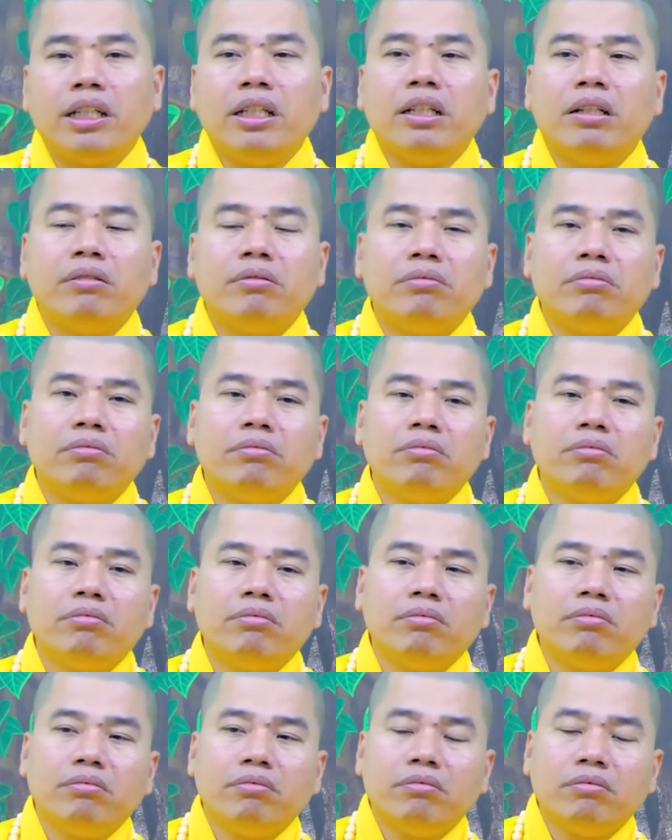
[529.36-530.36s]
Kinh không?
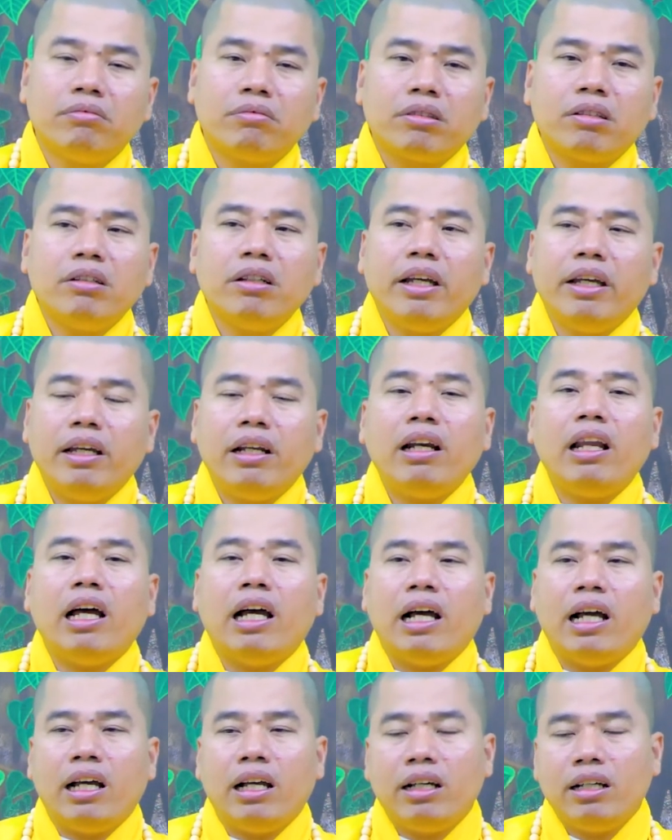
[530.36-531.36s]
Có nghĩa
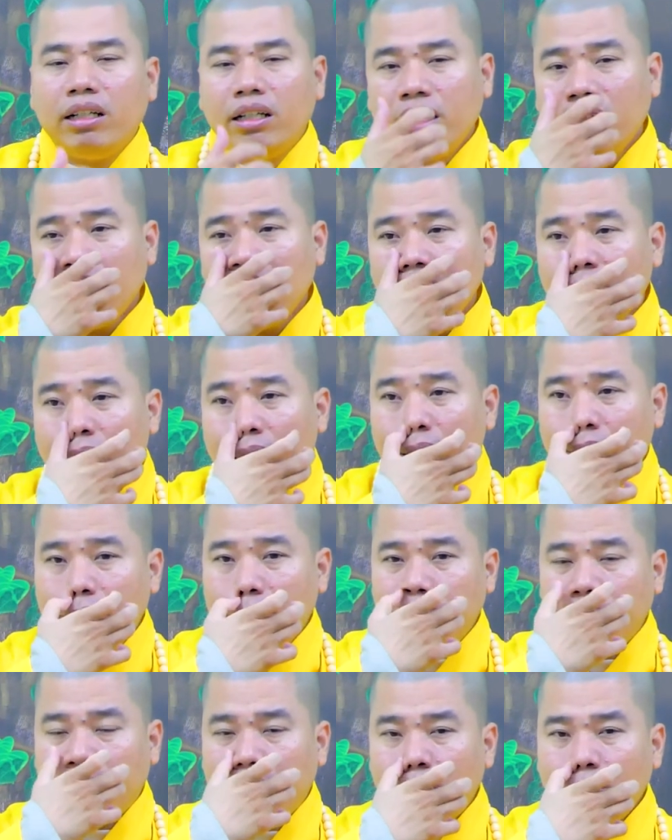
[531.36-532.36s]
là
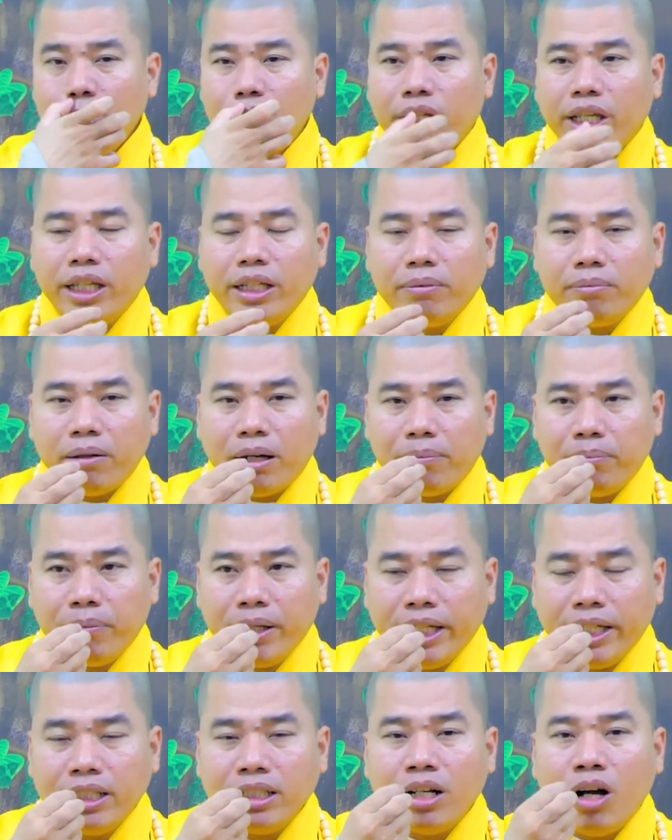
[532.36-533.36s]
người mà nói chuyện mà
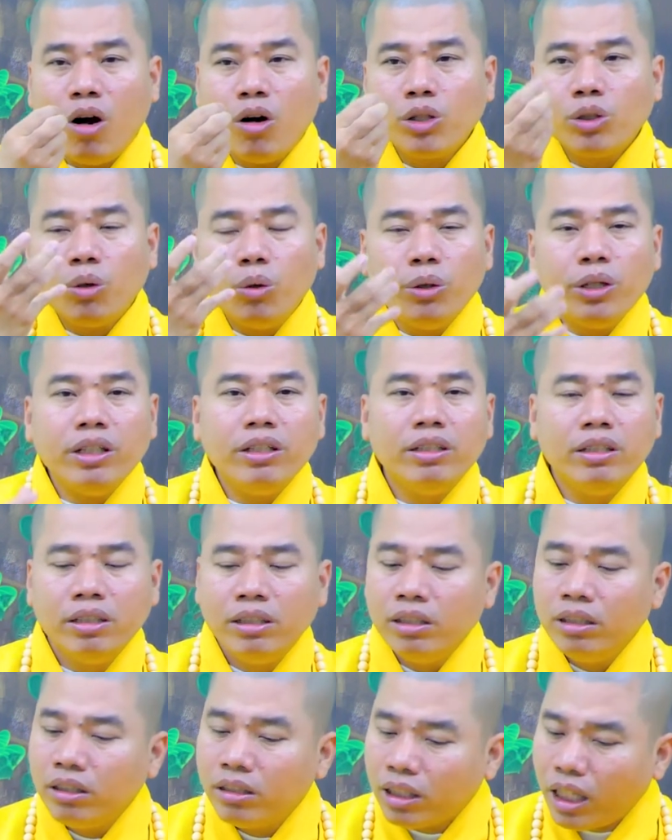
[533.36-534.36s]
miệng hôi thúi
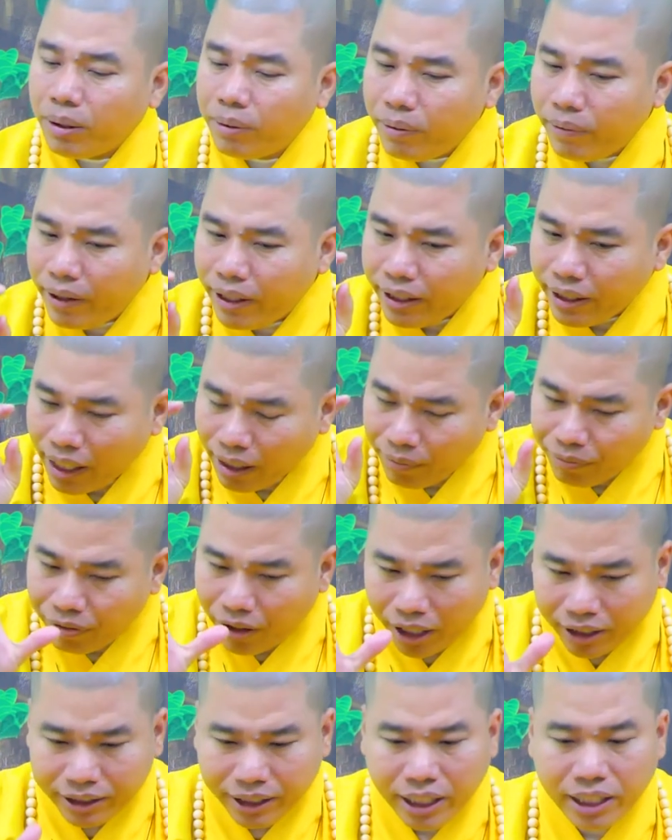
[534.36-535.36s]
thì quý vị niệm
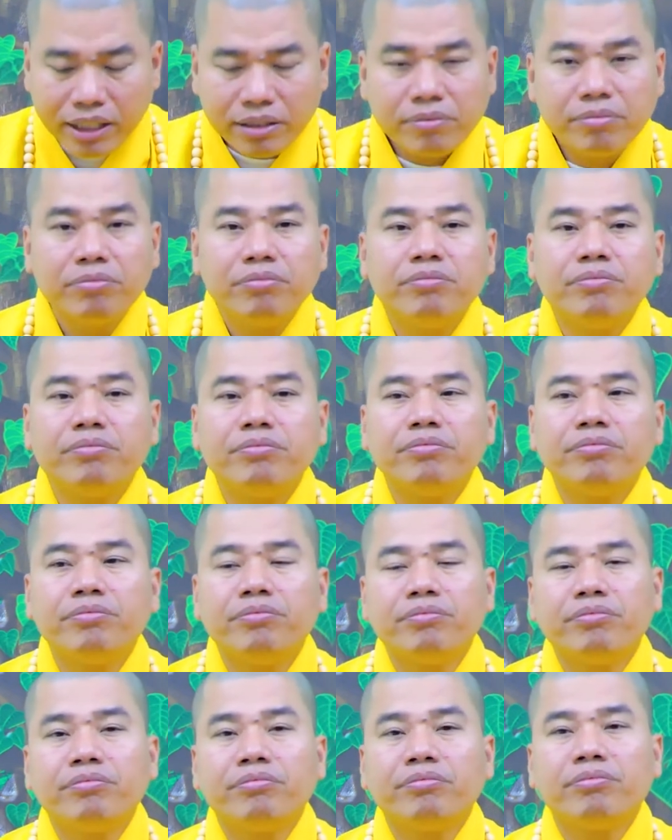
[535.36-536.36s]
Phật sẽ hết.
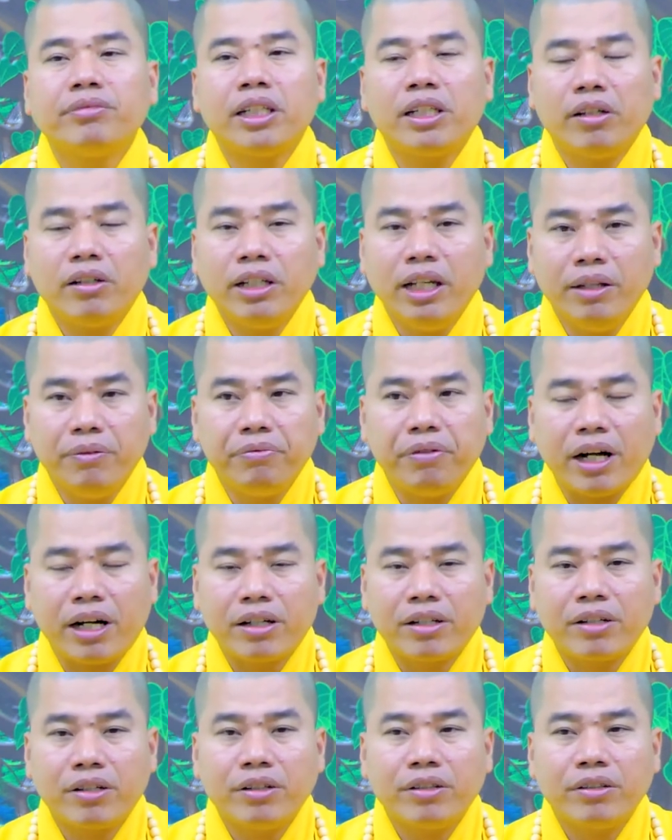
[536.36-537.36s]
Nó nói niệm Phật
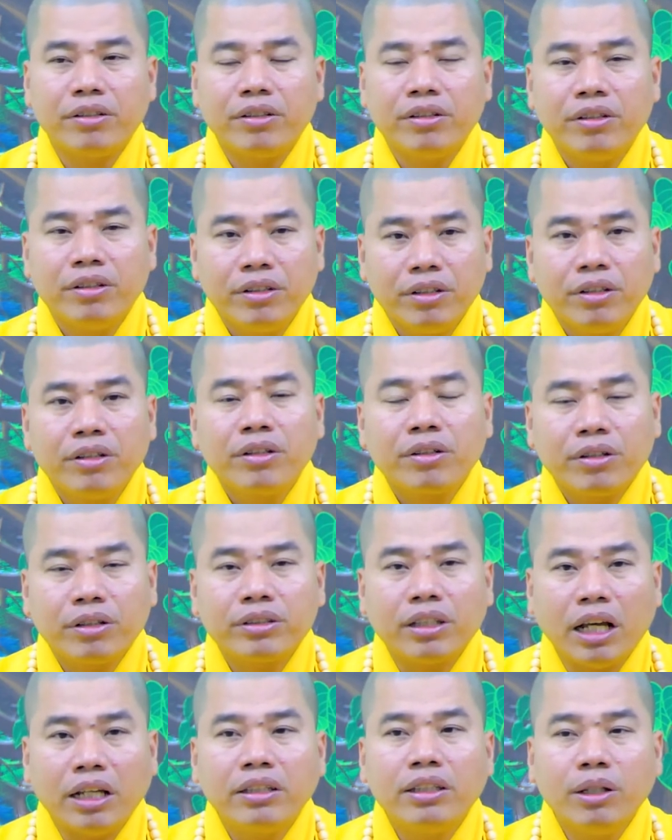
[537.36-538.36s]

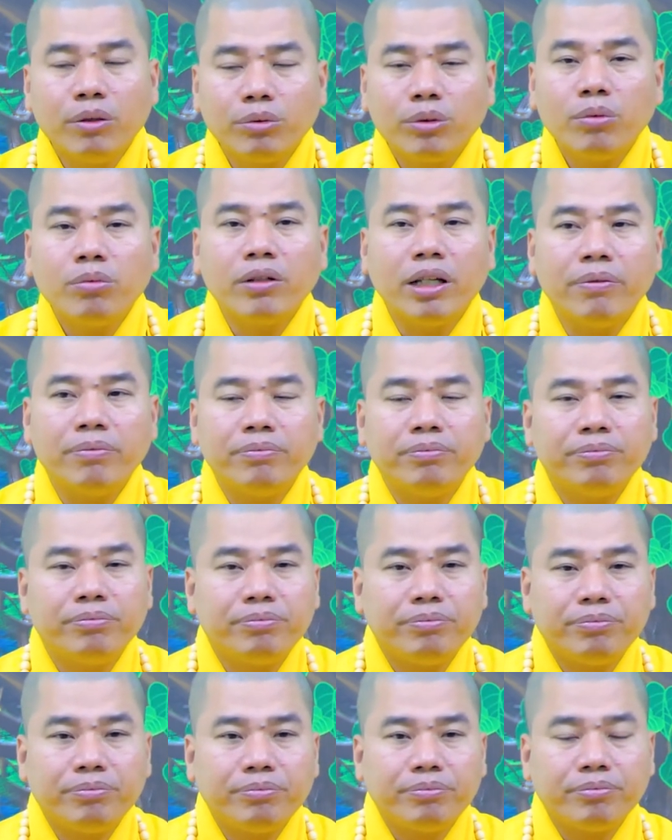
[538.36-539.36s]
có thể tiêu túc nghiệp.
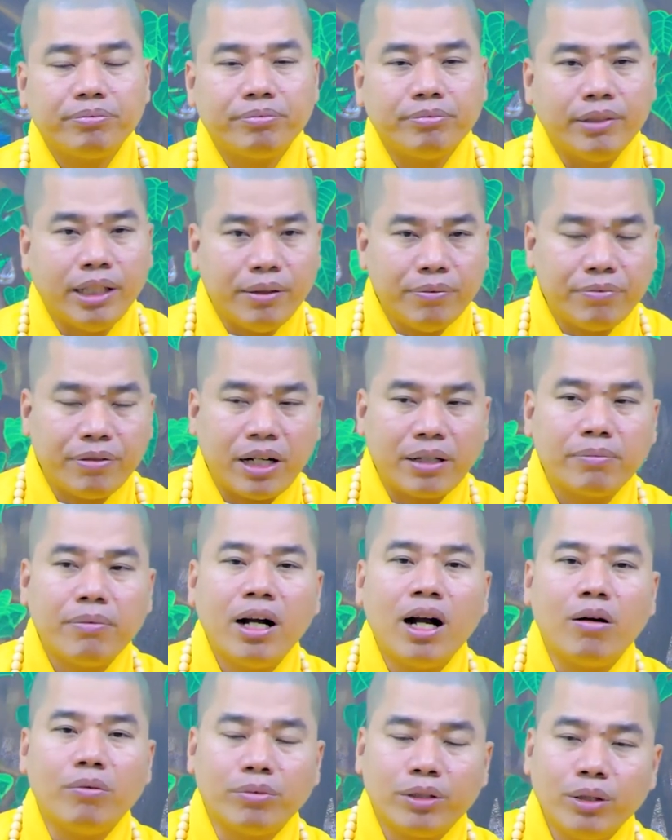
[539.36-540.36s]
Niệm Phật
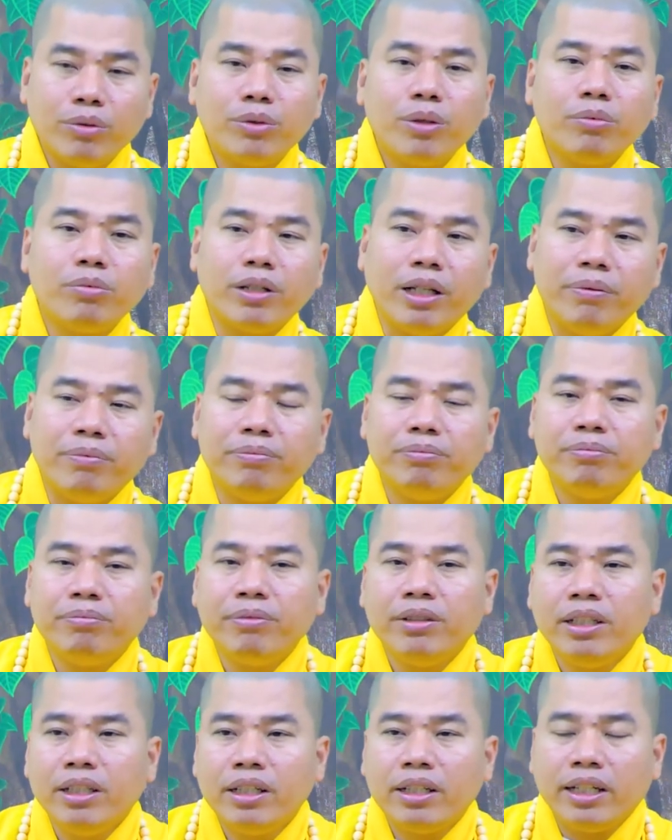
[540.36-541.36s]
mới hồng tiêu túc nghiệp.
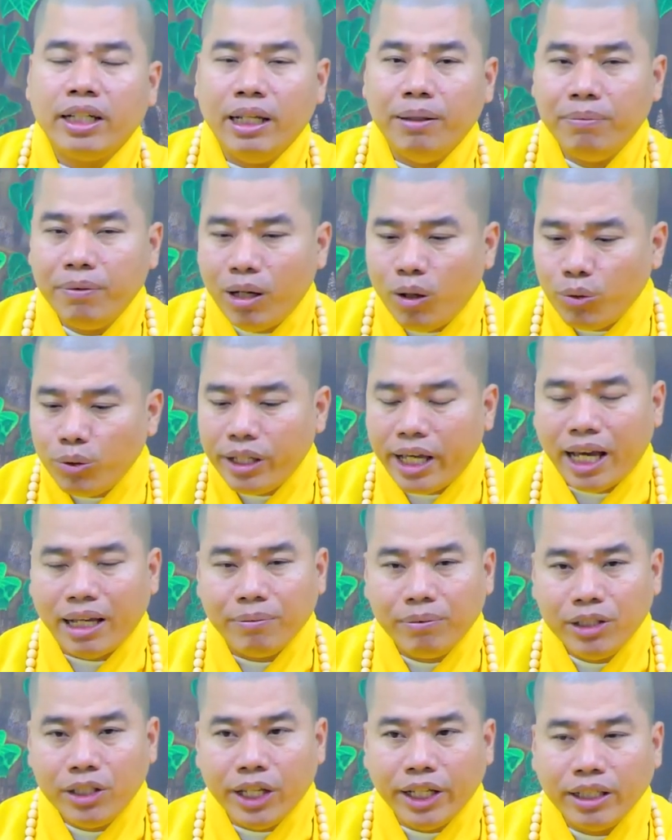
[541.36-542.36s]
Niệm lâu
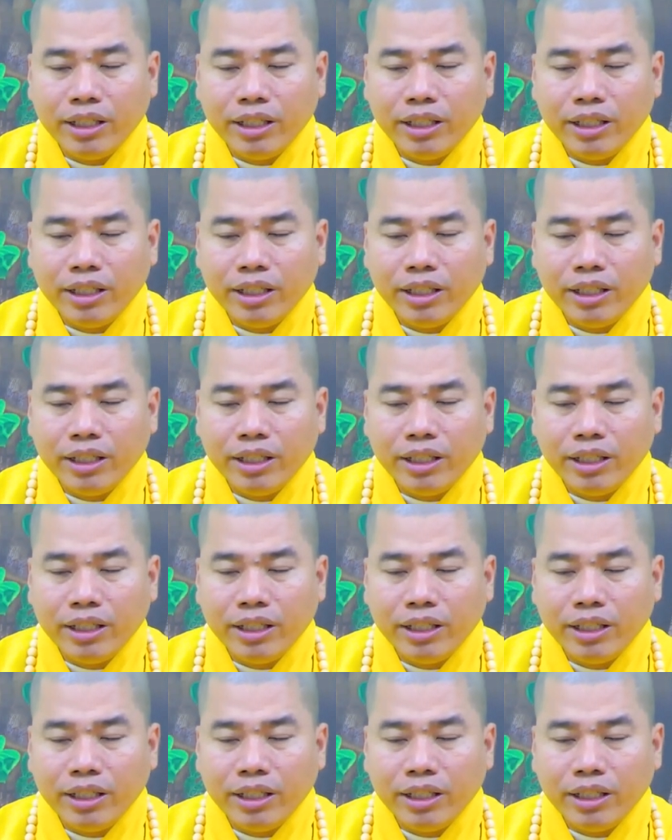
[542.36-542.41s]
dài mới